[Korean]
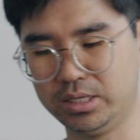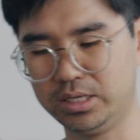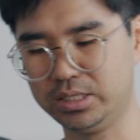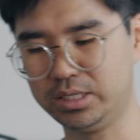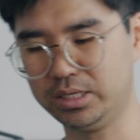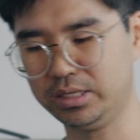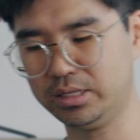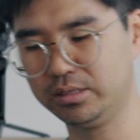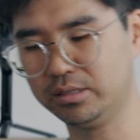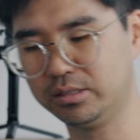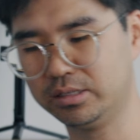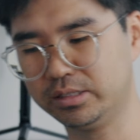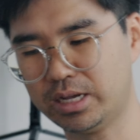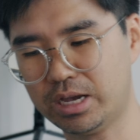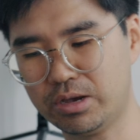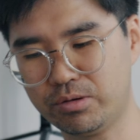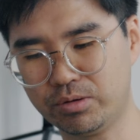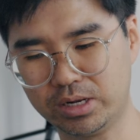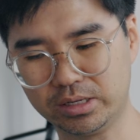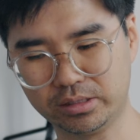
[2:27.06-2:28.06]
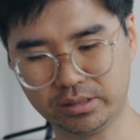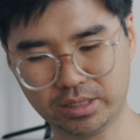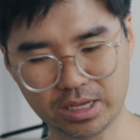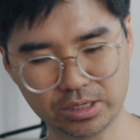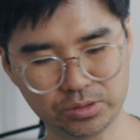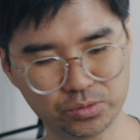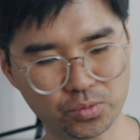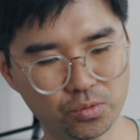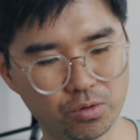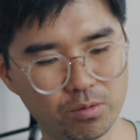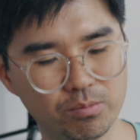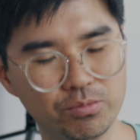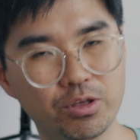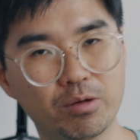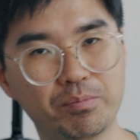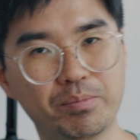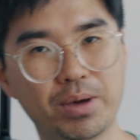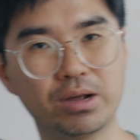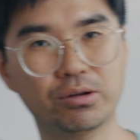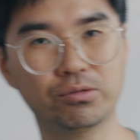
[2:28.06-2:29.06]
이지리그를 사용할 때 조금
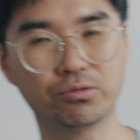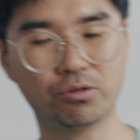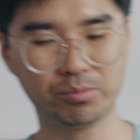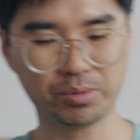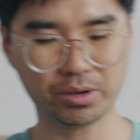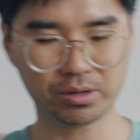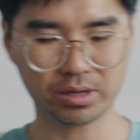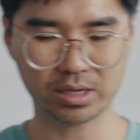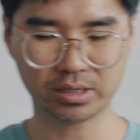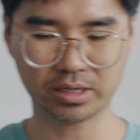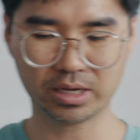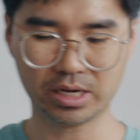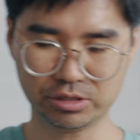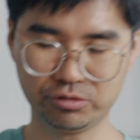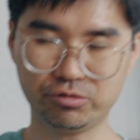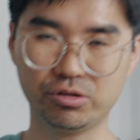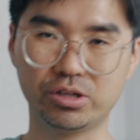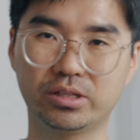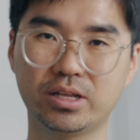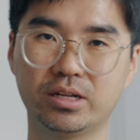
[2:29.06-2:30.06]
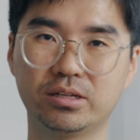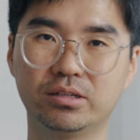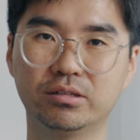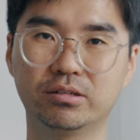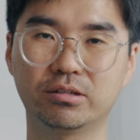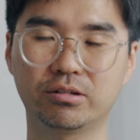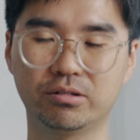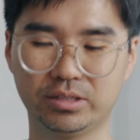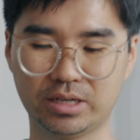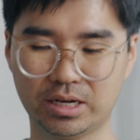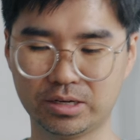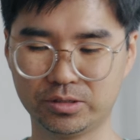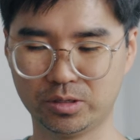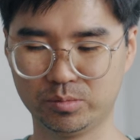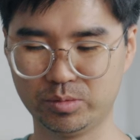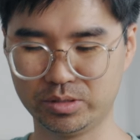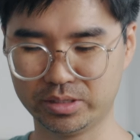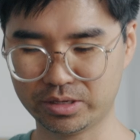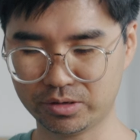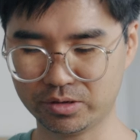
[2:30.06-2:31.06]
더 빠르고 편하게 할 수 있다는 그런
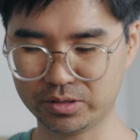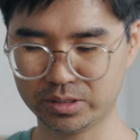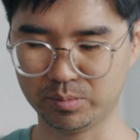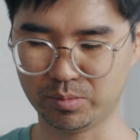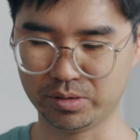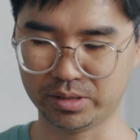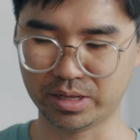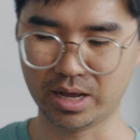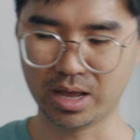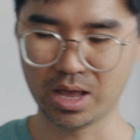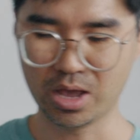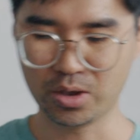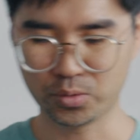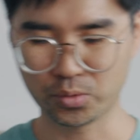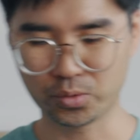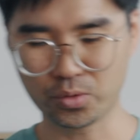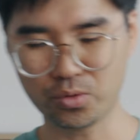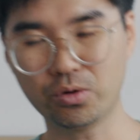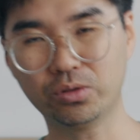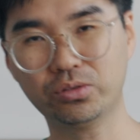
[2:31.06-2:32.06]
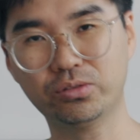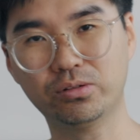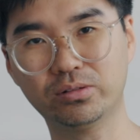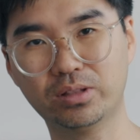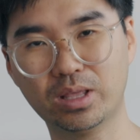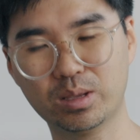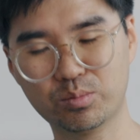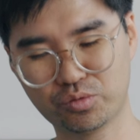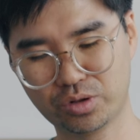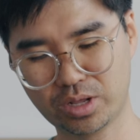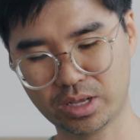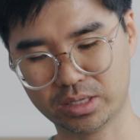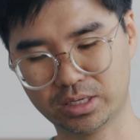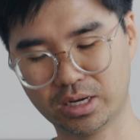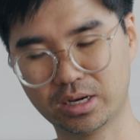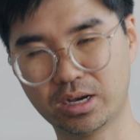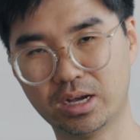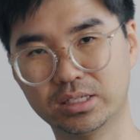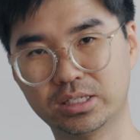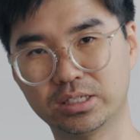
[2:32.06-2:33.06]
장점이 생겼습니다 이런 것들 때문에
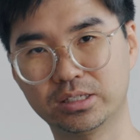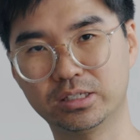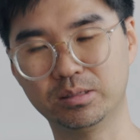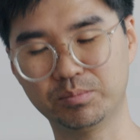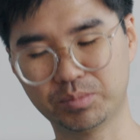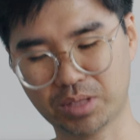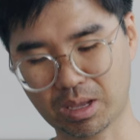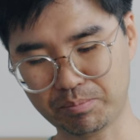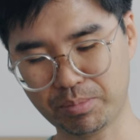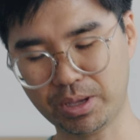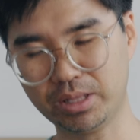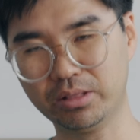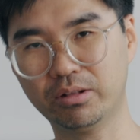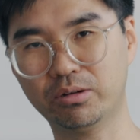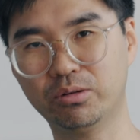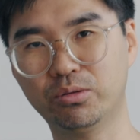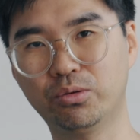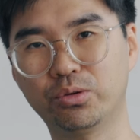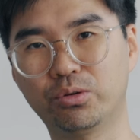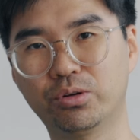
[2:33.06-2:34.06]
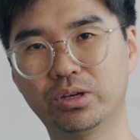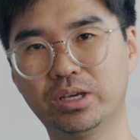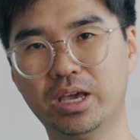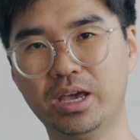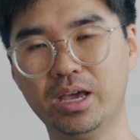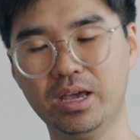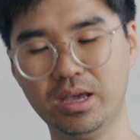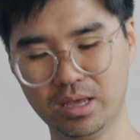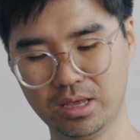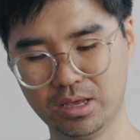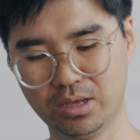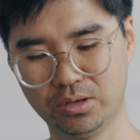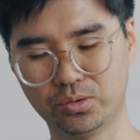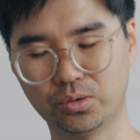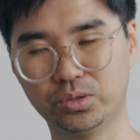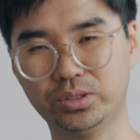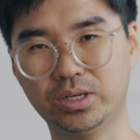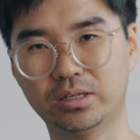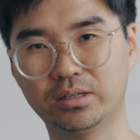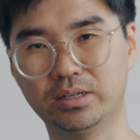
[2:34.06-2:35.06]
제가 지금 팝팬들로 이렇게
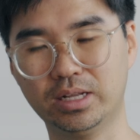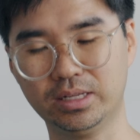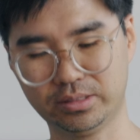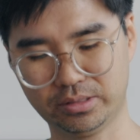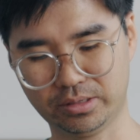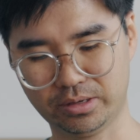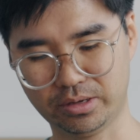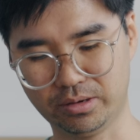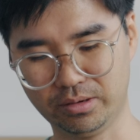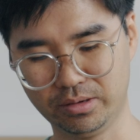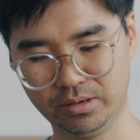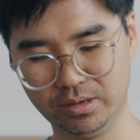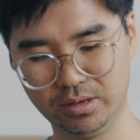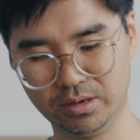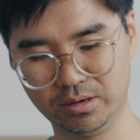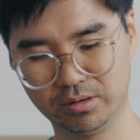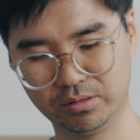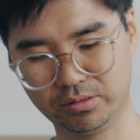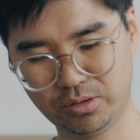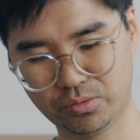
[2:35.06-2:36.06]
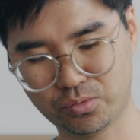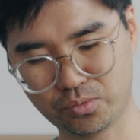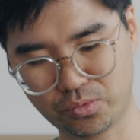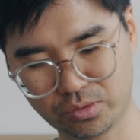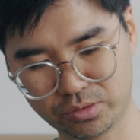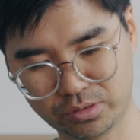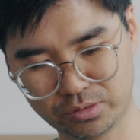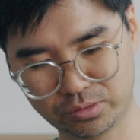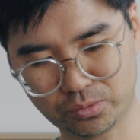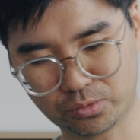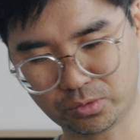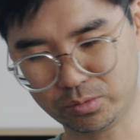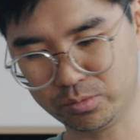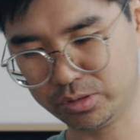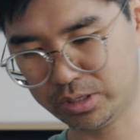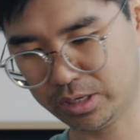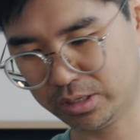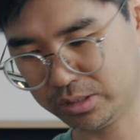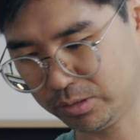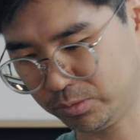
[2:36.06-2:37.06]
교체를 했어요 근데 요거는 조금
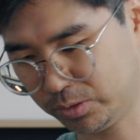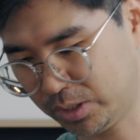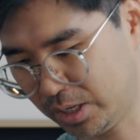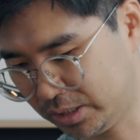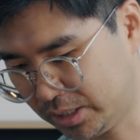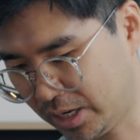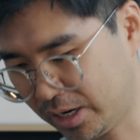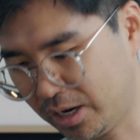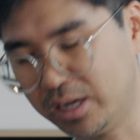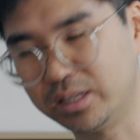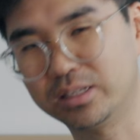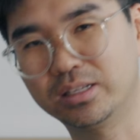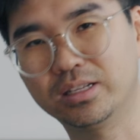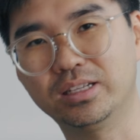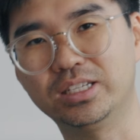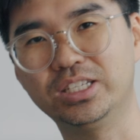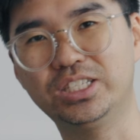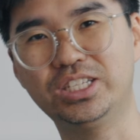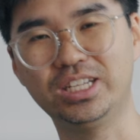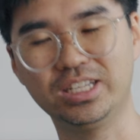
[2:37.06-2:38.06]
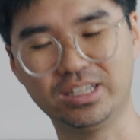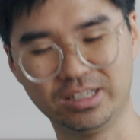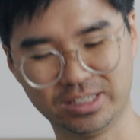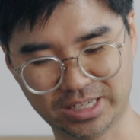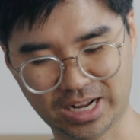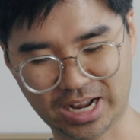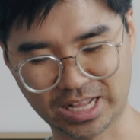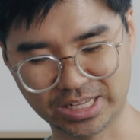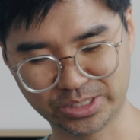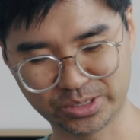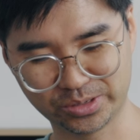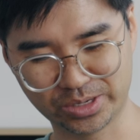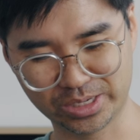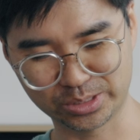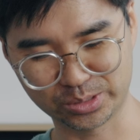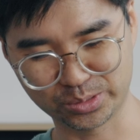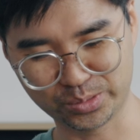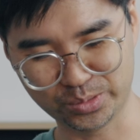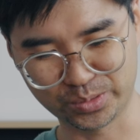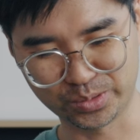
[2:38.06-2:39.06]
이제 요새 제가 이지리그를 잘 안
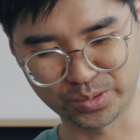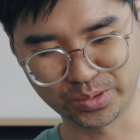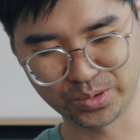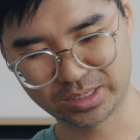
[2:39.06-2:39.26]
써가지고